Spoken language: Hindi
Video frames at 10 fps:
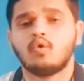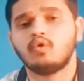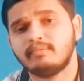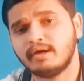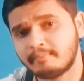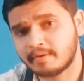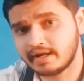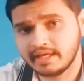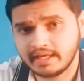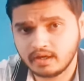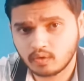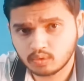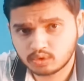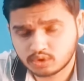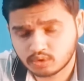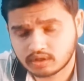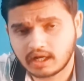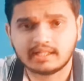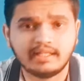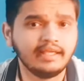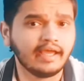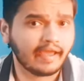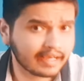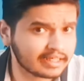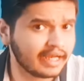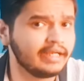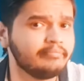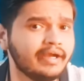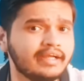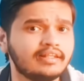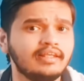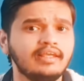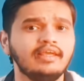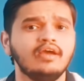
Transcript: उनमें बड़ी ही उत्सुकता थी एक्साइटमेंट थी